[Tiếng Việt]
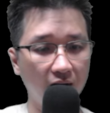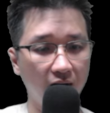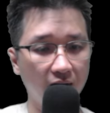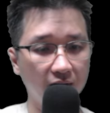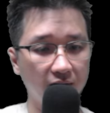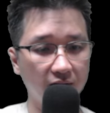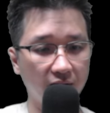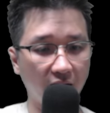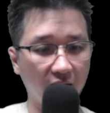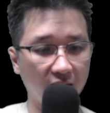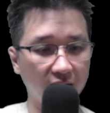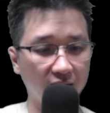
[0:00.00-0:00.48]

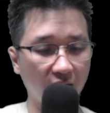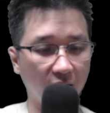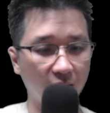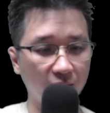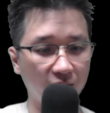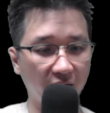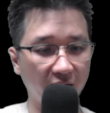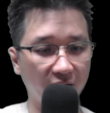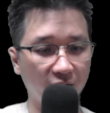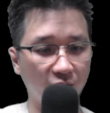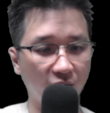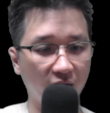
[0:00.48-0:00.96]
Nhân tộc
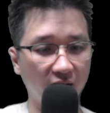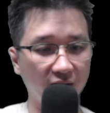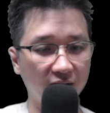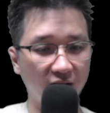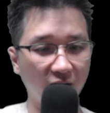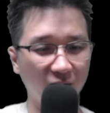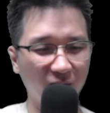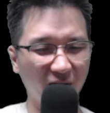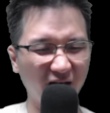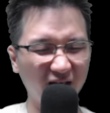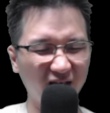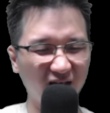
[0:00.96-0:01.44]
liên quân
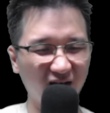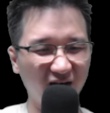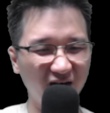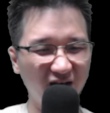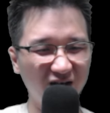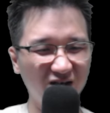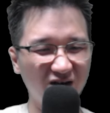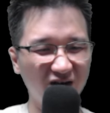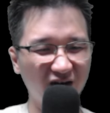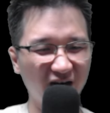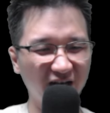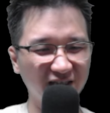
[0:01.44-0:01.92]
không nghĩ tới
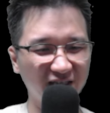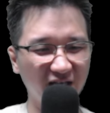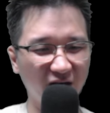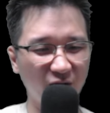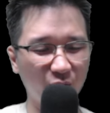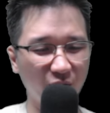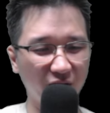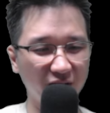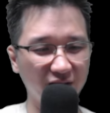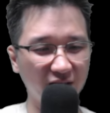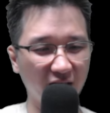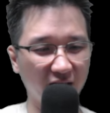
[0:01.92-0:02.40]
Khương Nghị sẽ
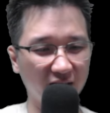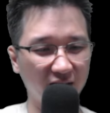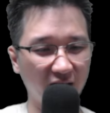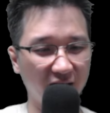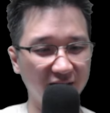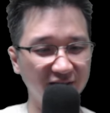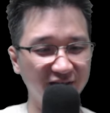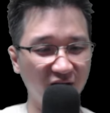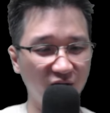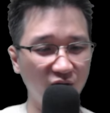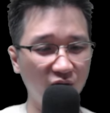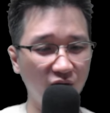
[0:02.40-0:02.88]
hủy diệt
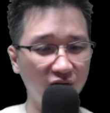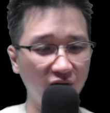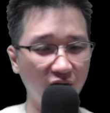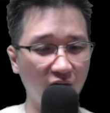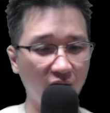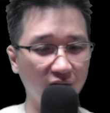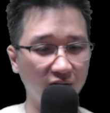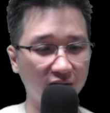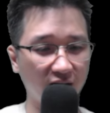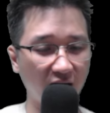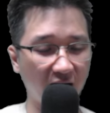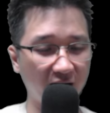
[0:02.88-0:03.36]
thế giới hỗn
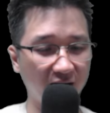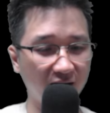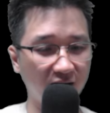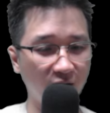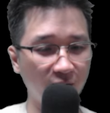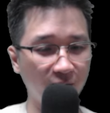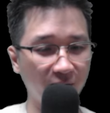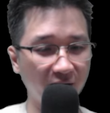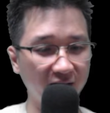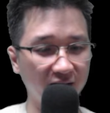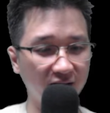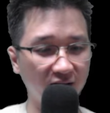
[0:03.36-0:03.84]
độn, càng
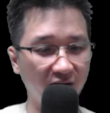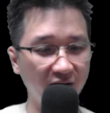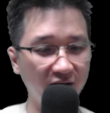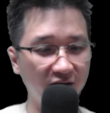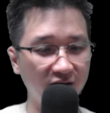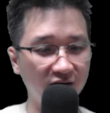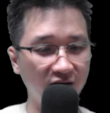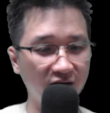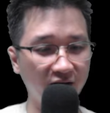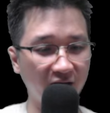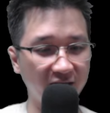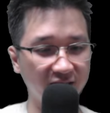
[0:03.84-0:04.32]
không nghĩ tới
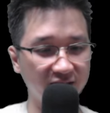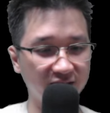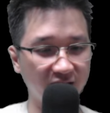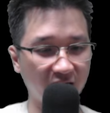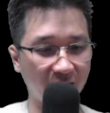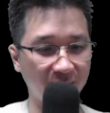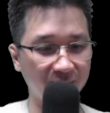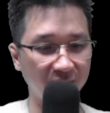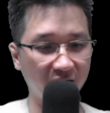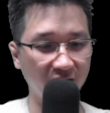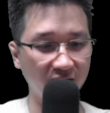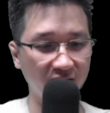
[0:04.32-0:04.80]
Khương Nghị
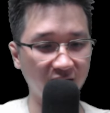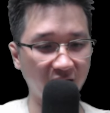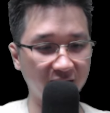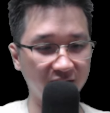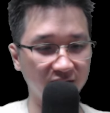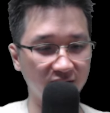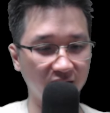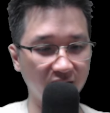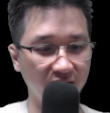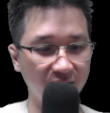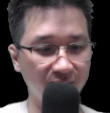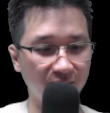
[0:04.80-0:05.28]
chạm đến cảnh
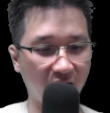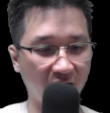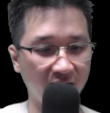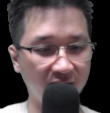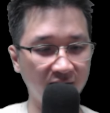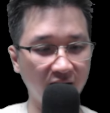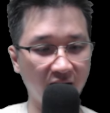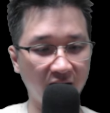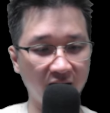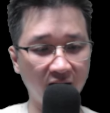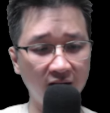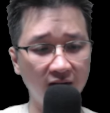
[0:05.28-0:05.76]
giới
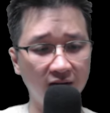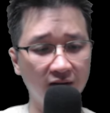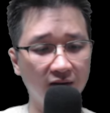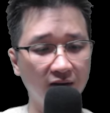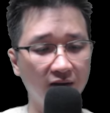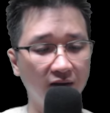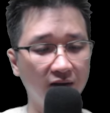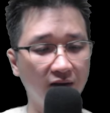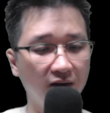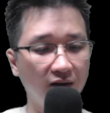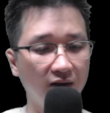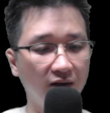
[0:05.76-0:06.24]
bán đế.
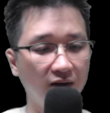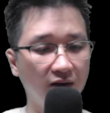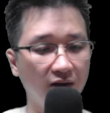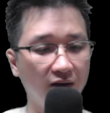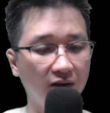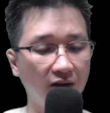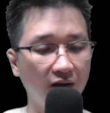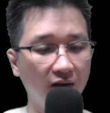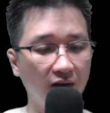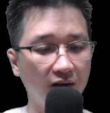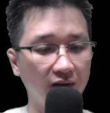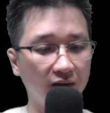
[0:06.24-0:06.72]

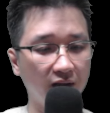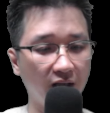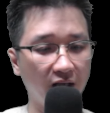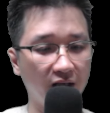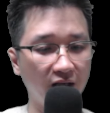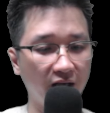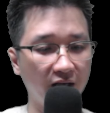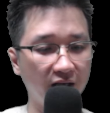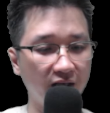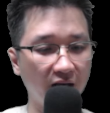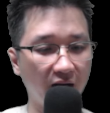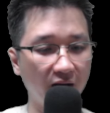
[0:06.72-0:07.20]
Tinh
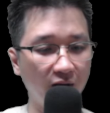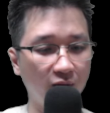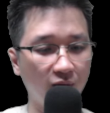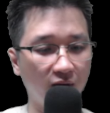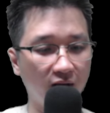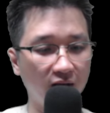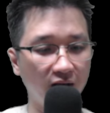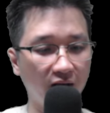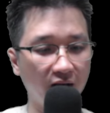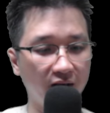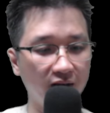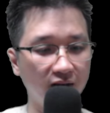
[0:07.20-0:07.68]
linh đế
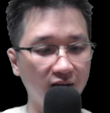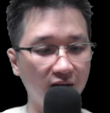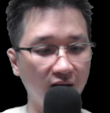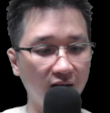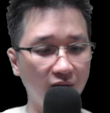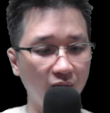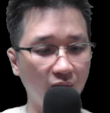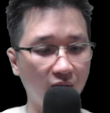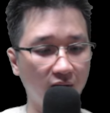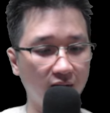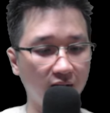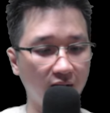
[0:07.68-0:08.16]
quân lần nữa
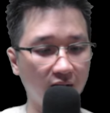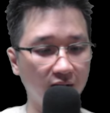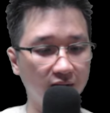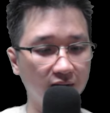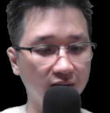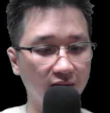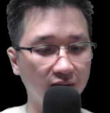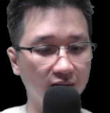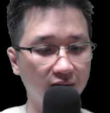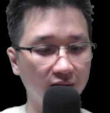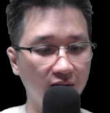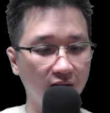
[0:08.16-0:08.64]
đùa cợt.
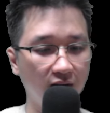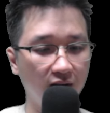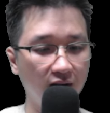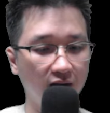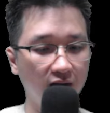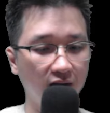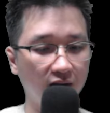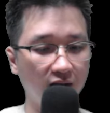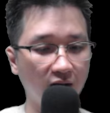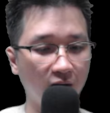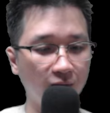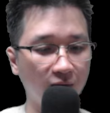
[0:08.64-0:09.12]

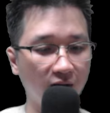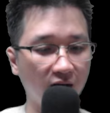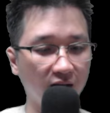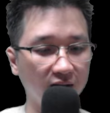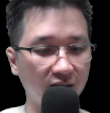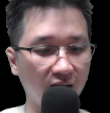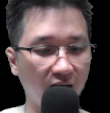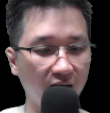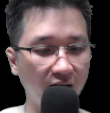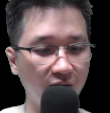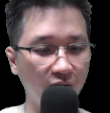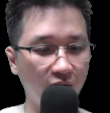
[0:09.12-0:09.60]
Không ngờ
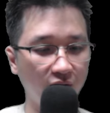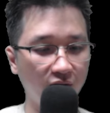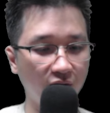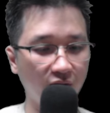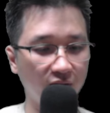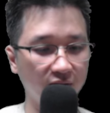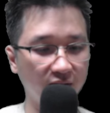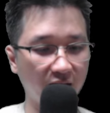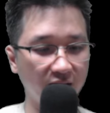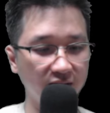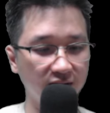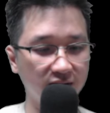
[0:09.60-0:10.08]
tới hỗn
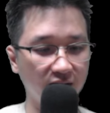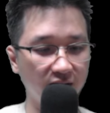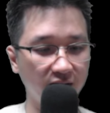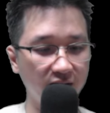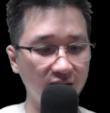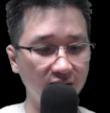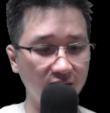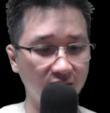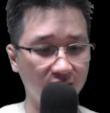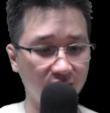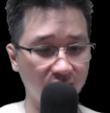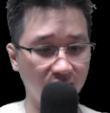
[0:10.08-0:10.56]
độn thế
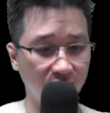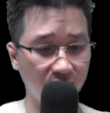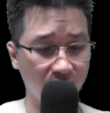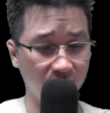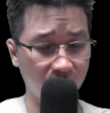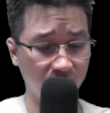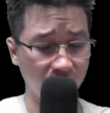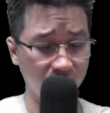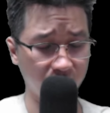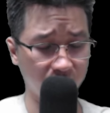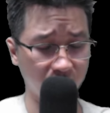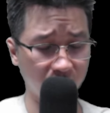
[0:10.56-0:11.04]
giới
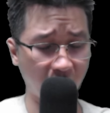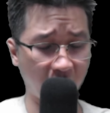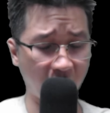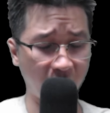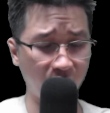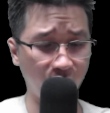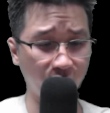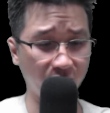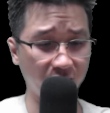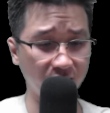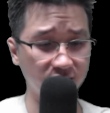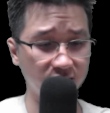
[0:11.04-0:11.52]
đã
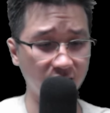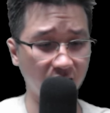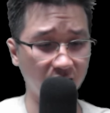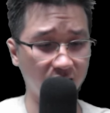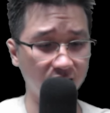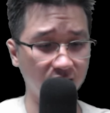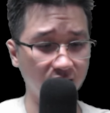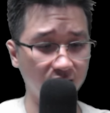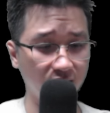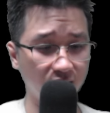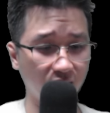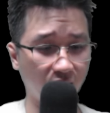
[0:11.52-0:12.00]
hủy diệt,
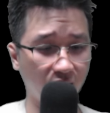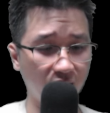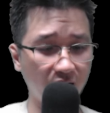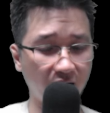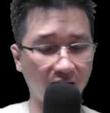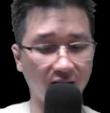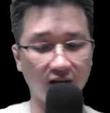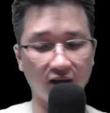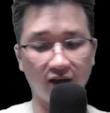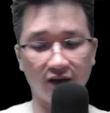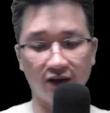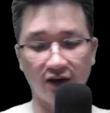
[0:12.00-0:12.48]
đó là
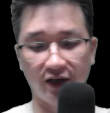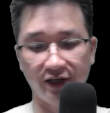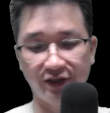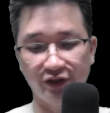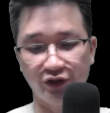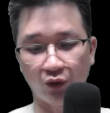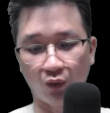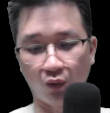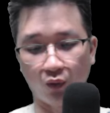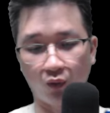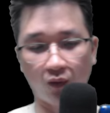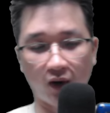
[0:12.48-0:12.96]
các ngươi
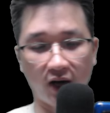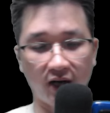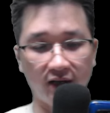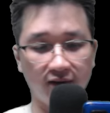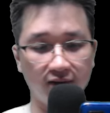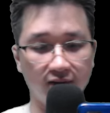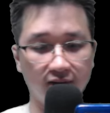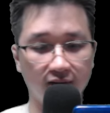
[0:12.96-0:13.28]
chủ quan.